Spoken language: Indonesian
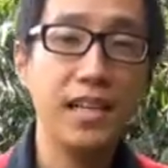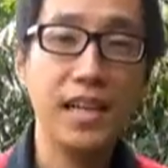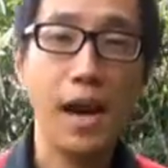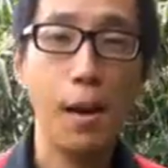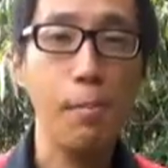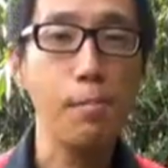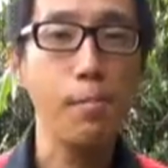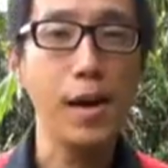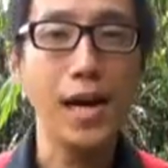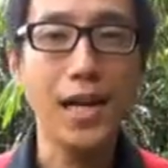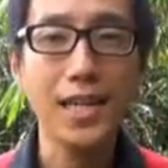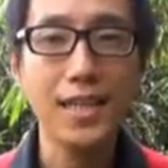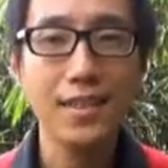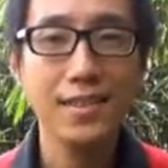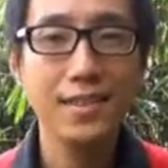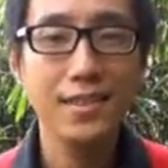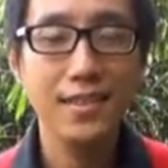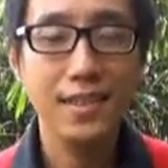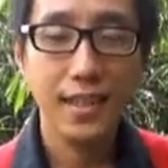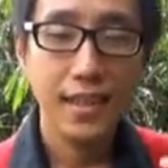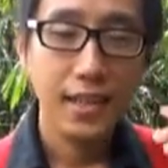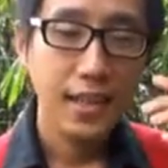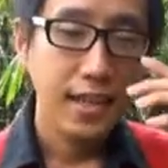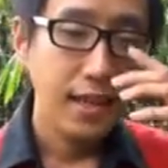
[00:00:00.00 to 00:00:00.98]
gambar?
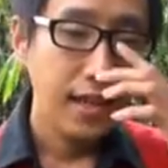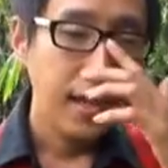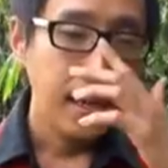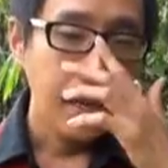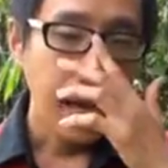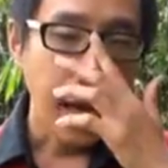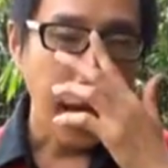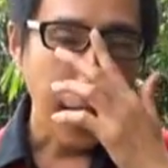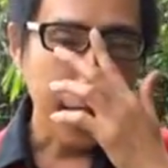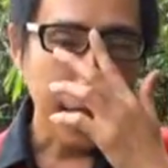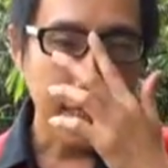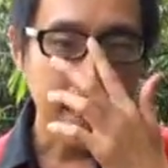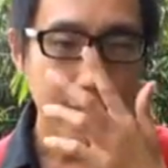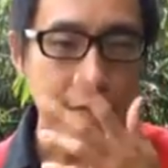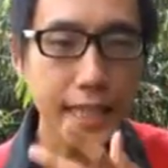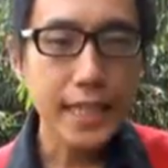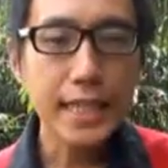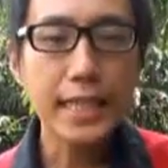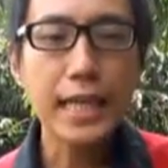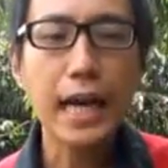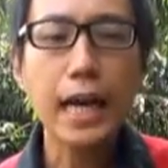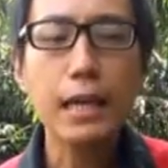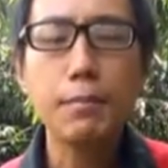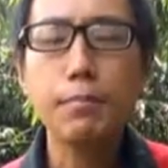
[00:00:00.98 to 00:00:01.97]
Hari ini
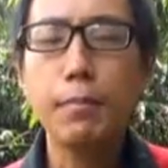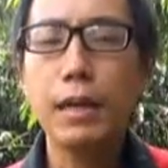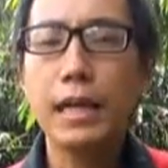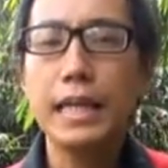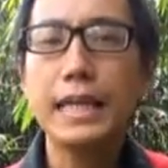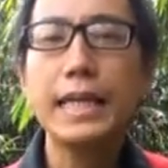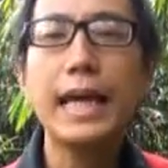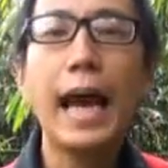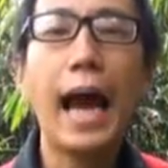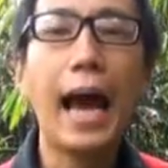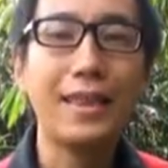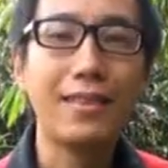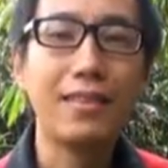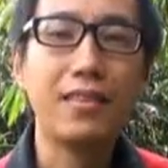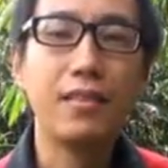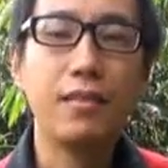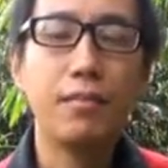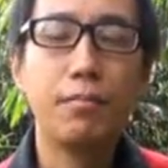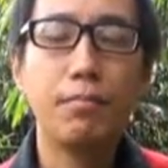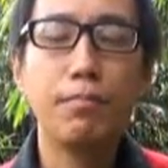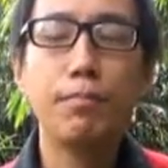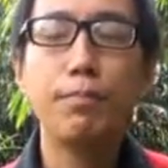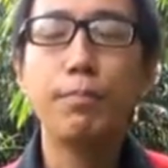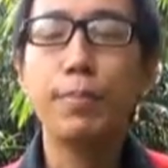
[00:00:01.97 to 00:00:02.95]
kita akan melihat
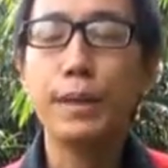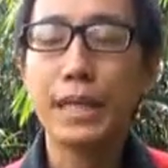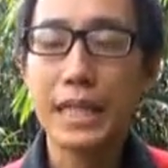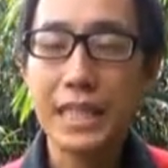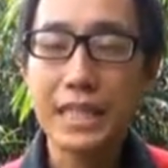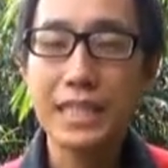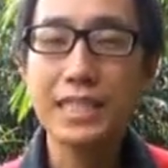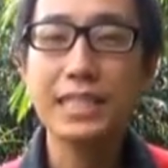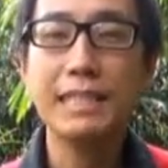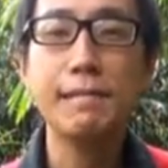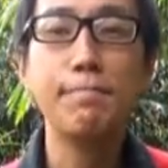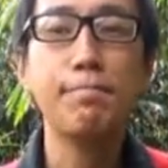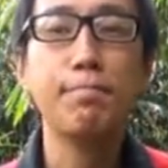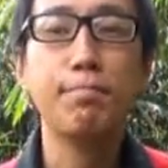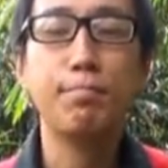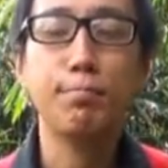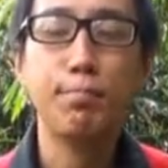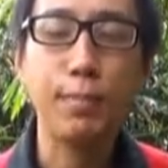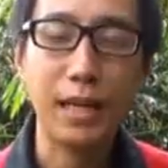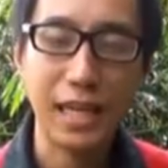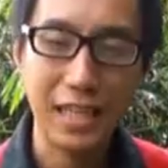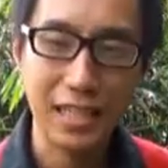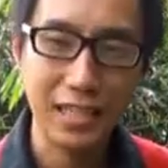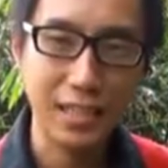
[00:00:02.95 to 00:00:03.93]

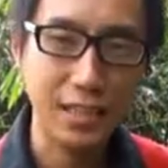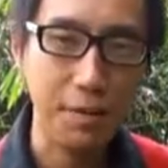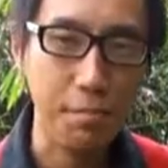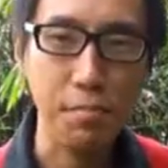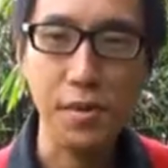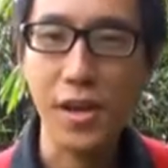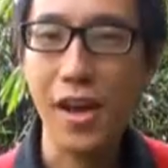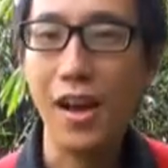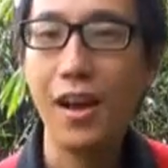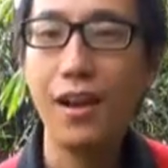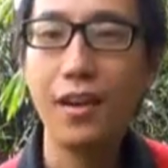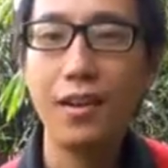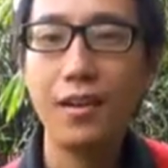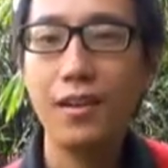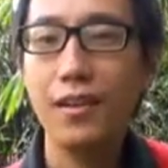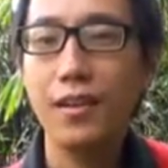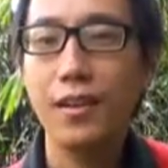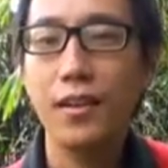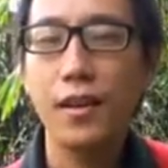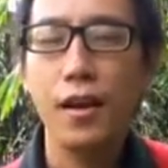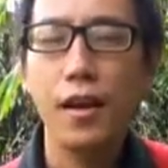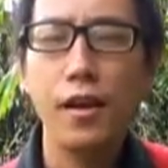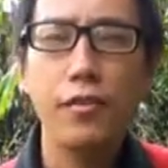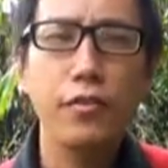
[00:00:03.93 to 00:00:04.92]
prinsip-prinsipnya
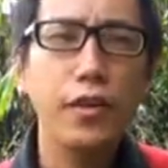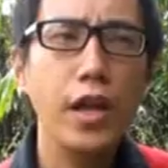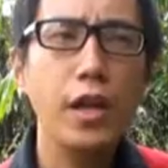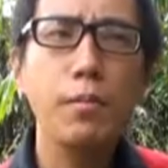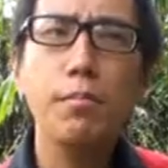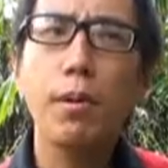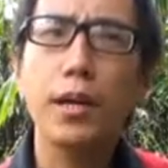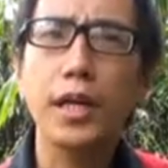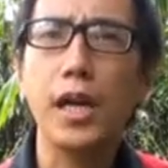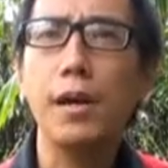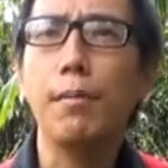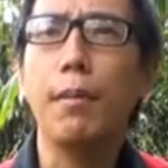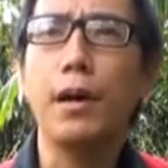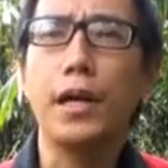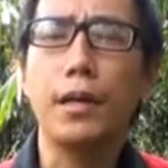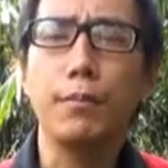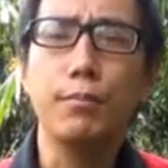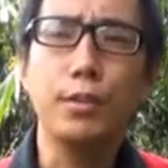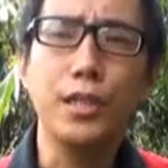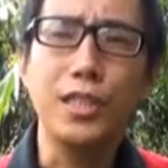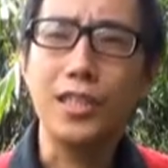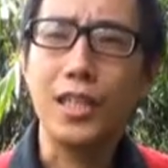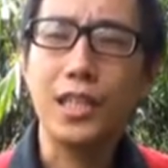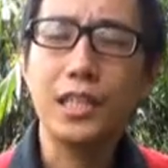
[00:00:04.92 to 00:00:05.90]
dan bagaimana
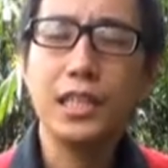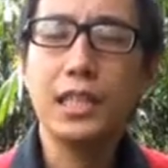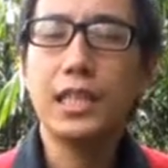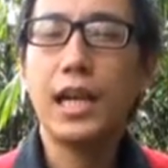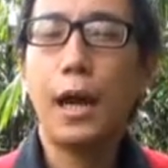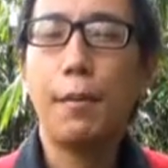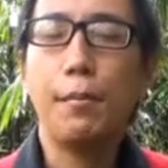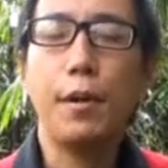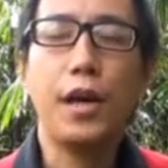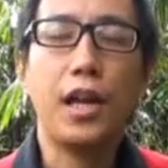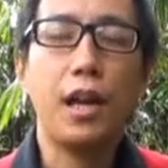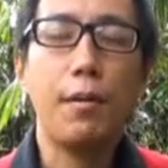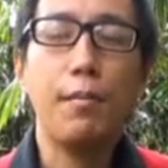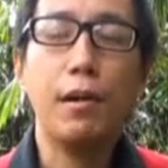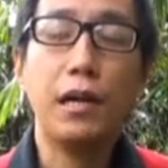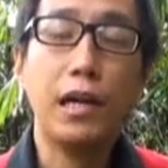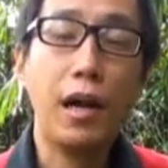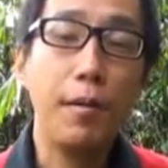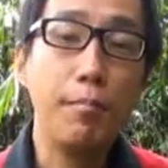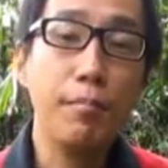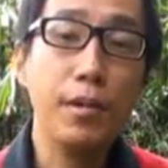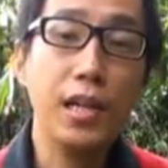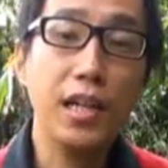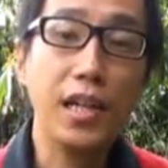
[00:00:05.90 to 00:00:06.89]
bisa sih kamera
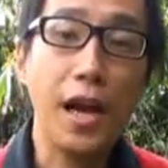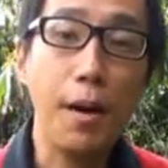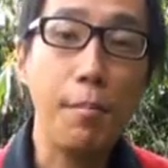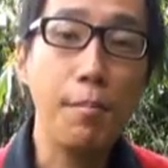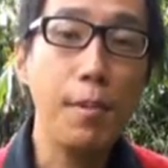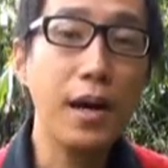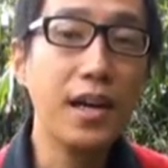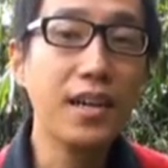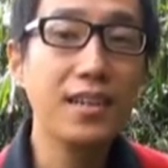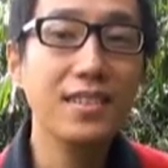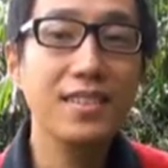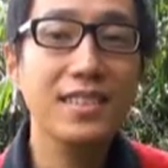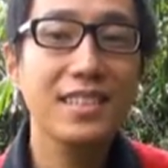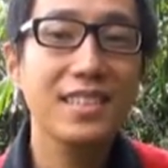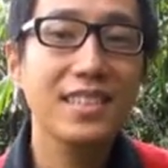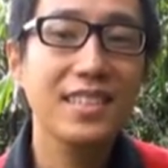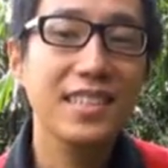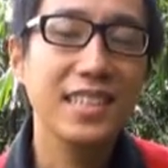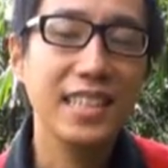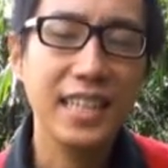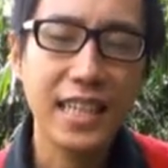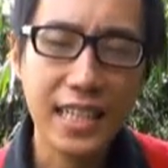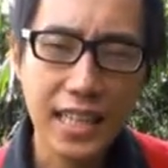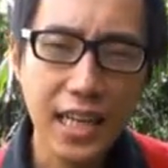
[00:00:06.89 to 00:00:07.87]
mengambil gambar?
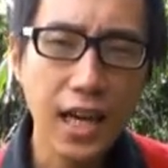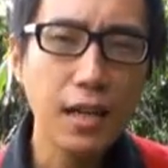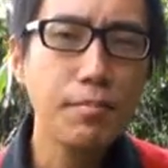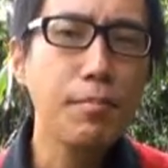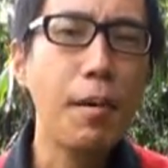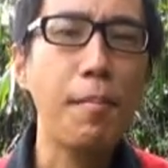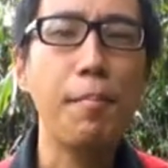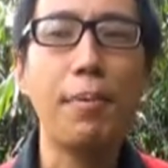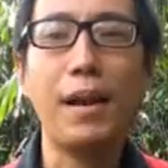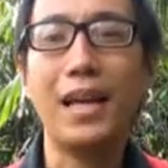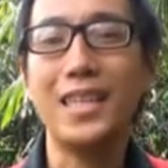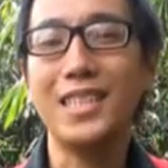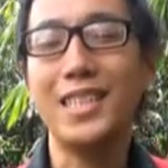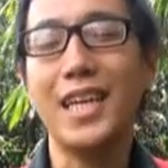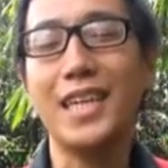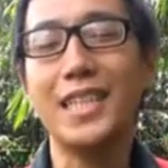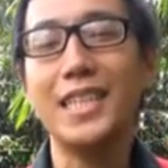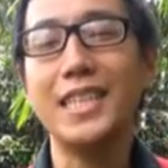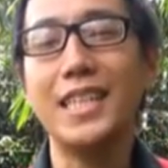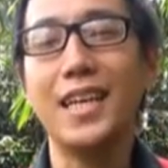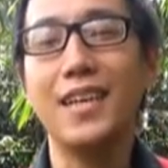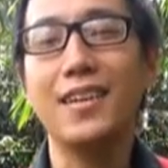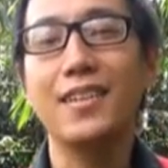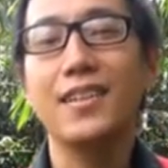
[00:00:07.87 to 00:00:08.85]
Kita akan
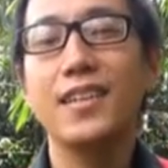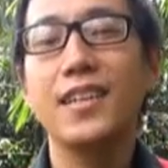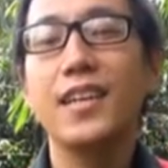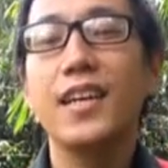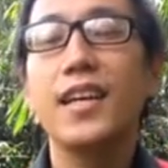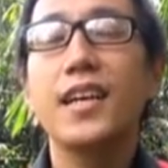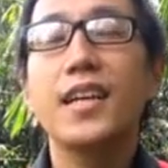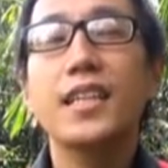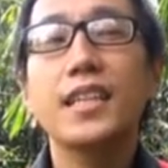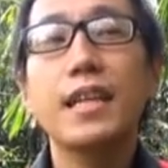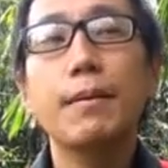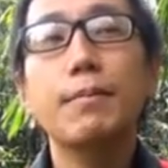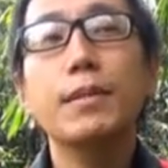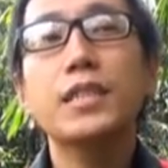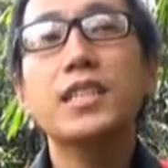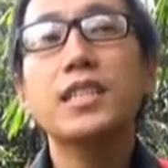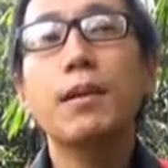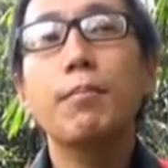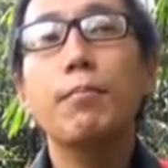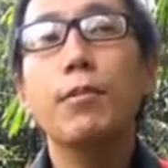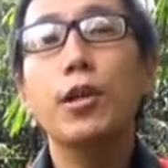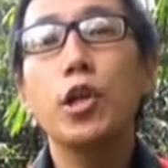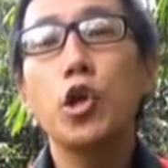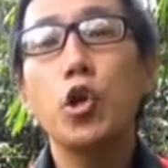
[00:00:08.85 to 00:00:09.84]
mempelajarinya. Tapi
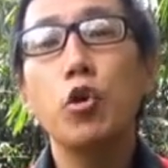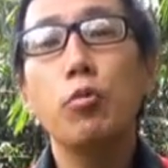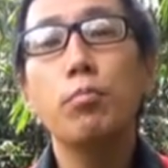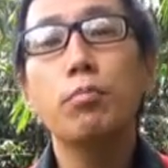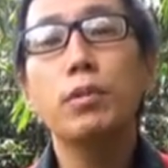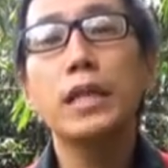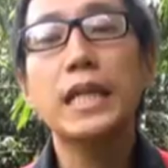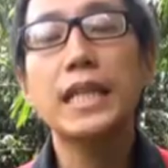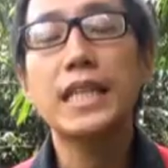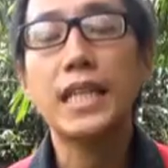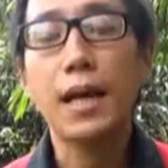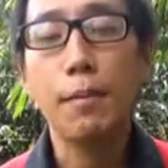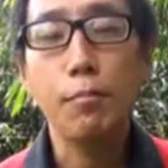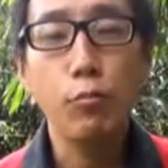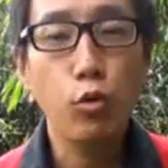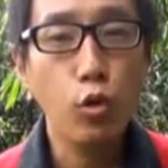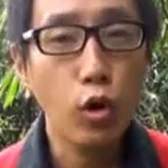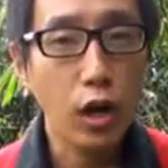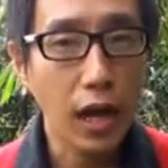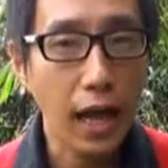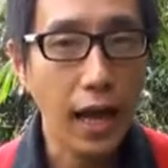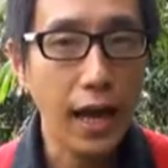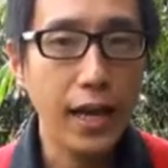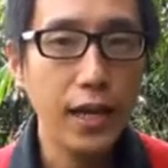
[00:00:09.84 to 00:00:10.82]
sebelum kita
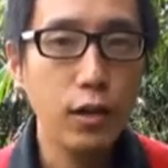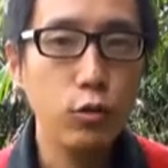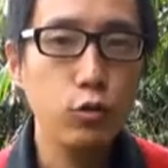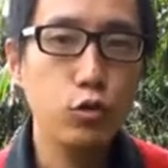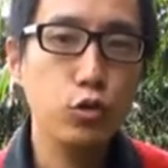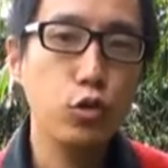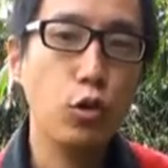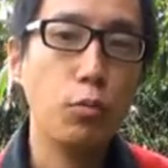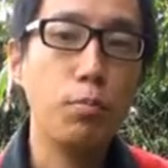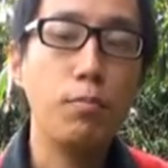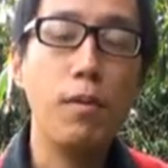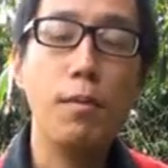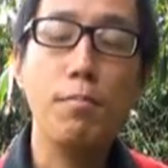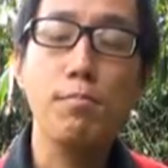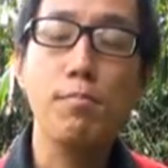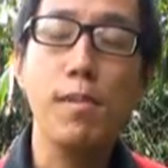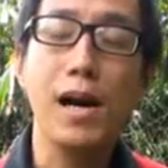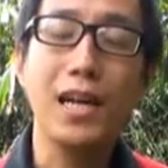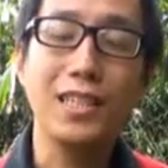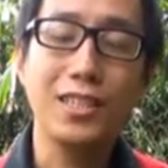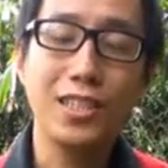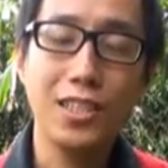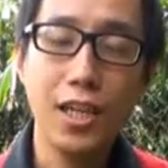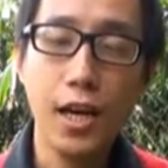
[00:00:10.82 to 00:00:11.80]
mulai untuk
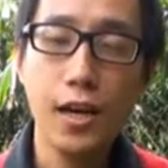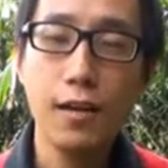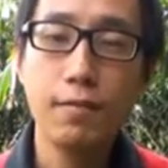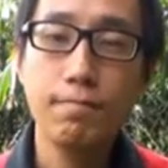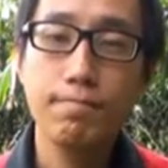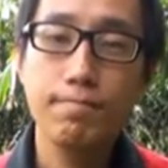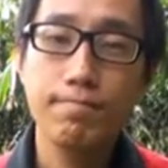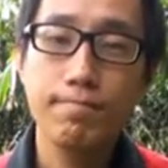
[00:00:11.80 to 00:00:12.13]
membaca,